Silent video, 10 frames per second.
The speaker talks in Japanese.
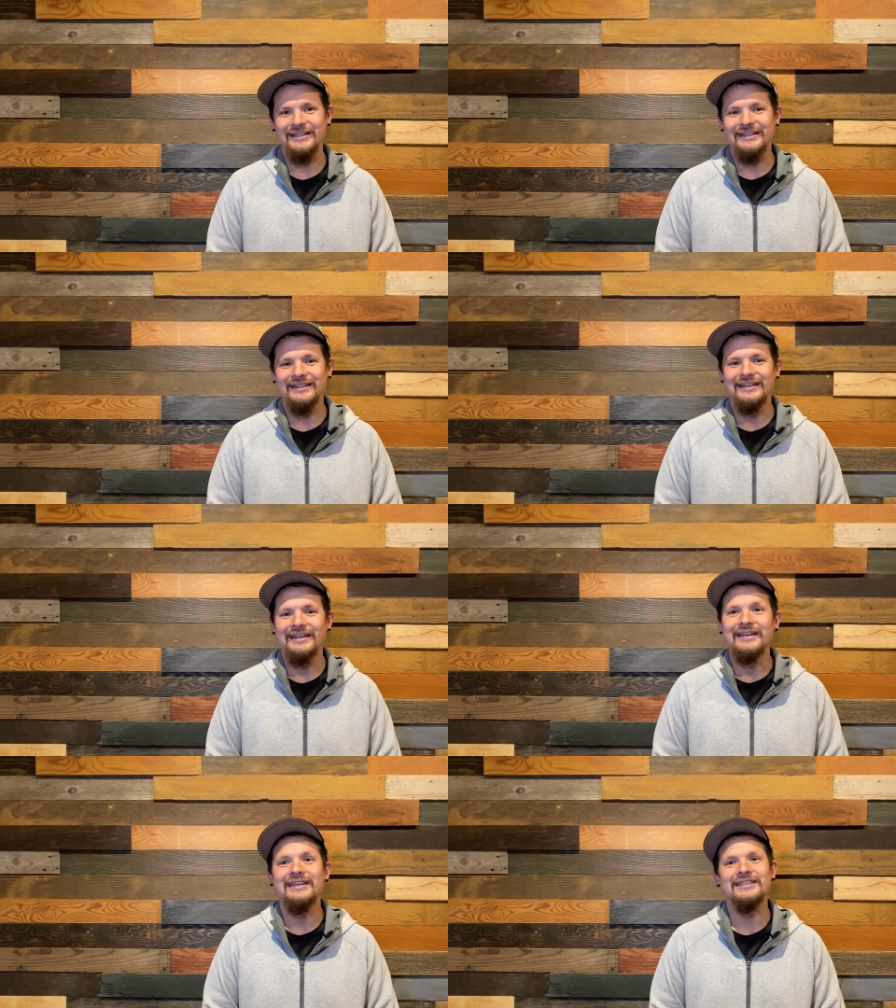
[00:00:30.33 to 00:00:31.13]
イ
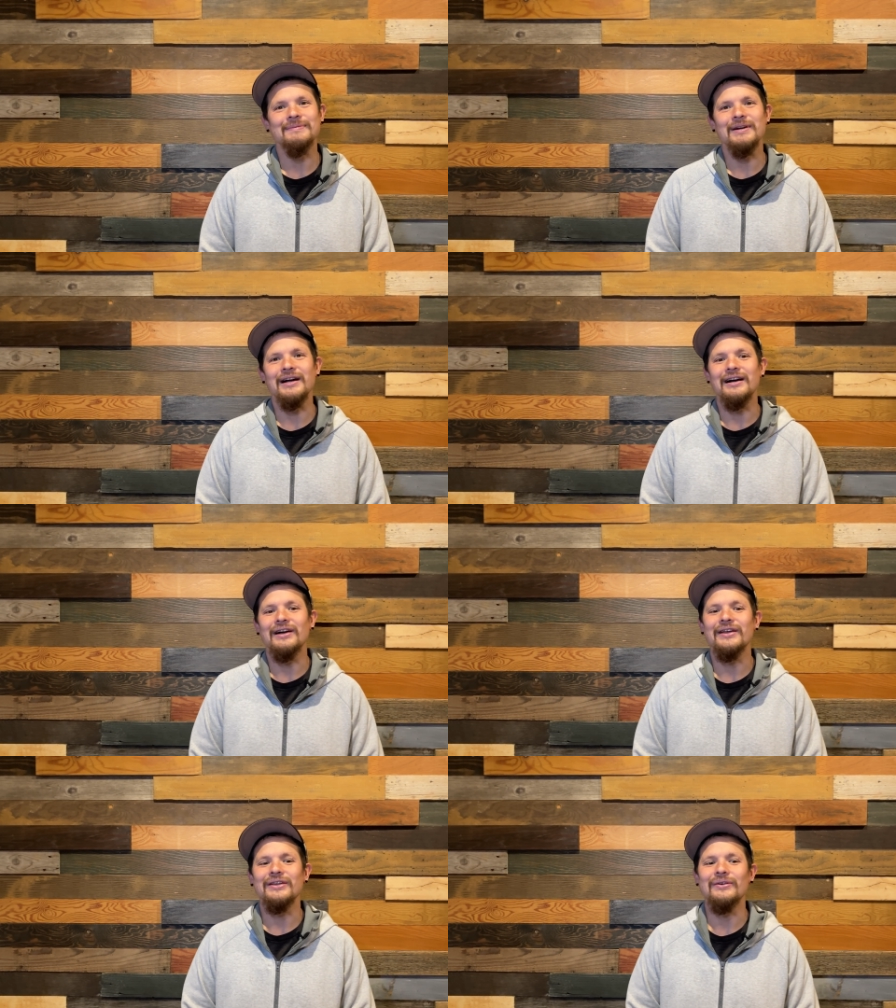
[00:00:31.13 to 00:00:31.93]
エス様が
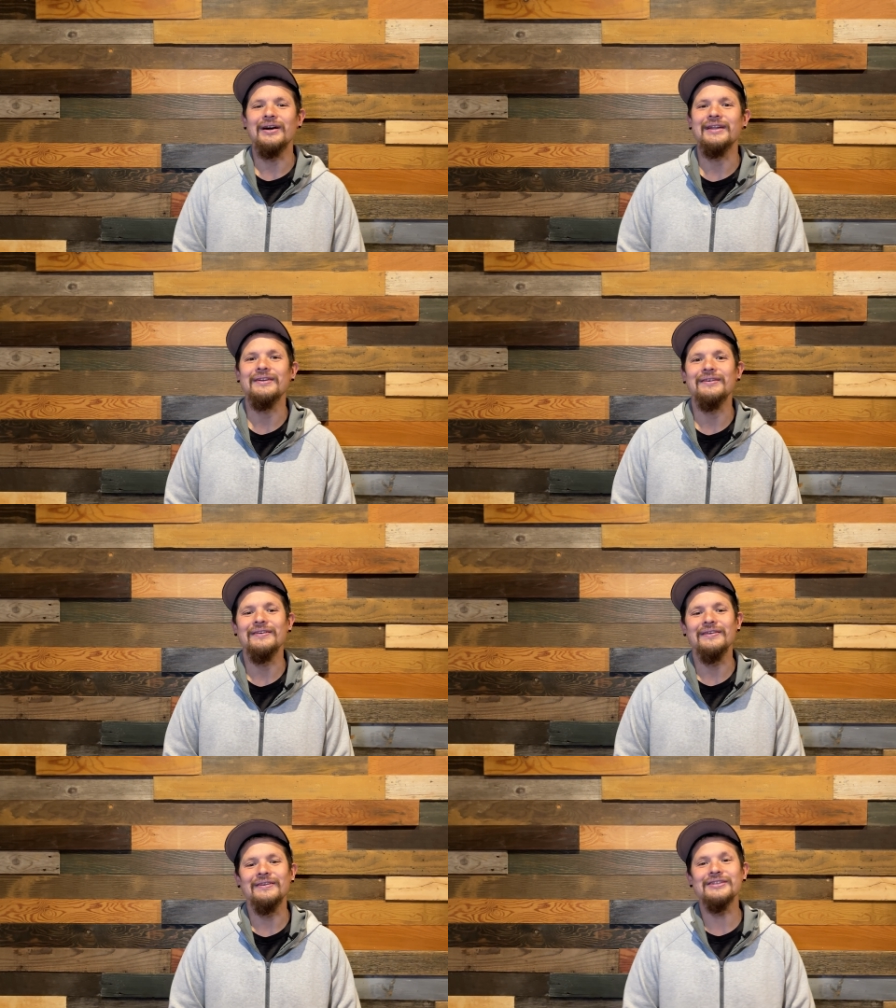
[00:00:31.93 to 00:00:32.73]
ヨハネ
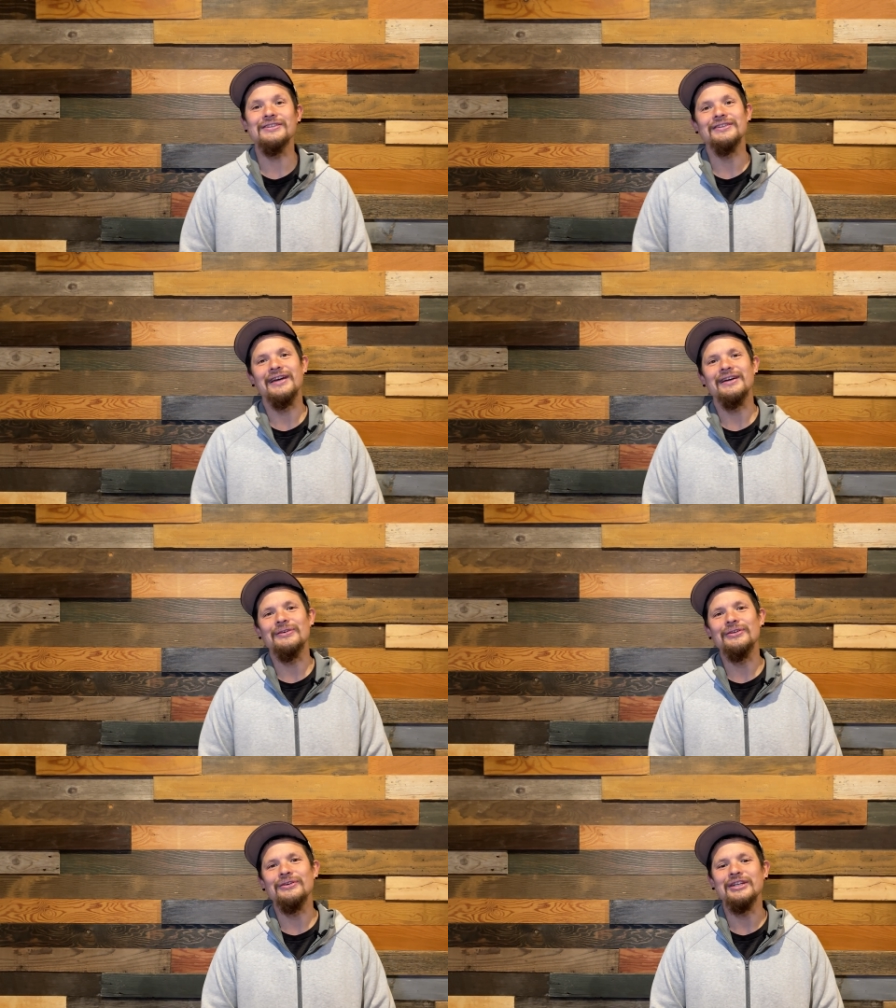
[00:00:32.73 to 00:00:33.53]
の5章で
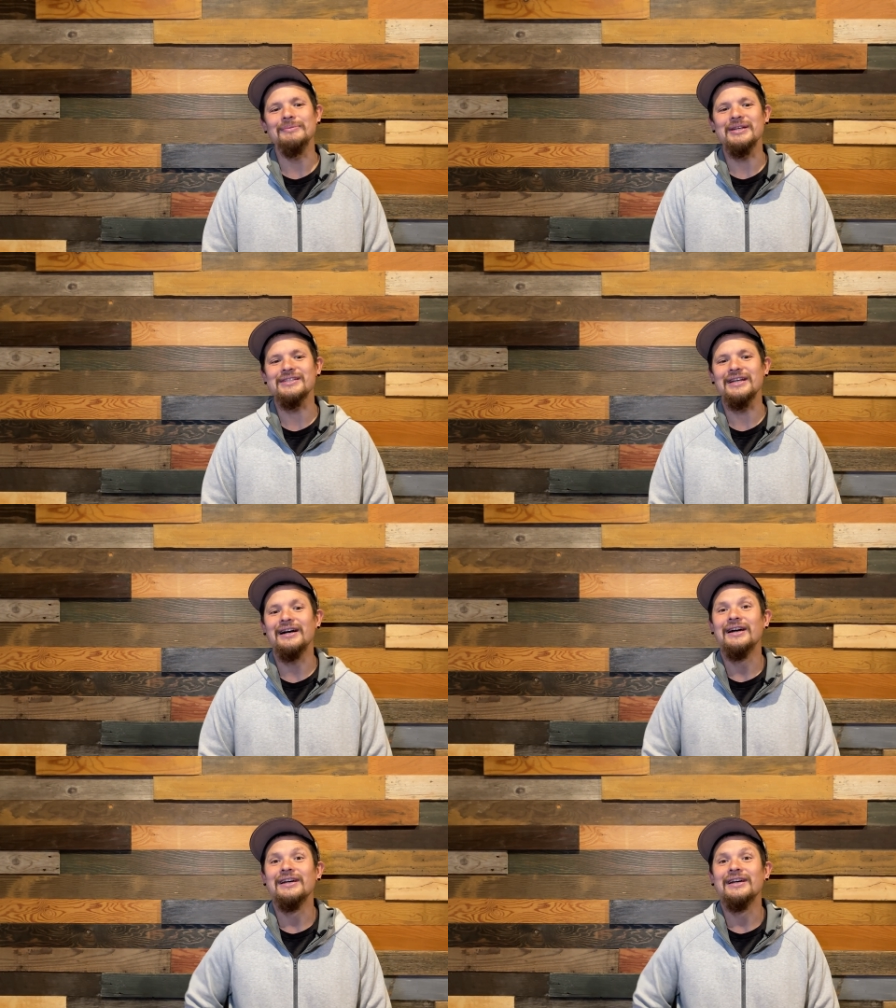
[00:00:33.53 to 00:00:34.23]
このように言いました。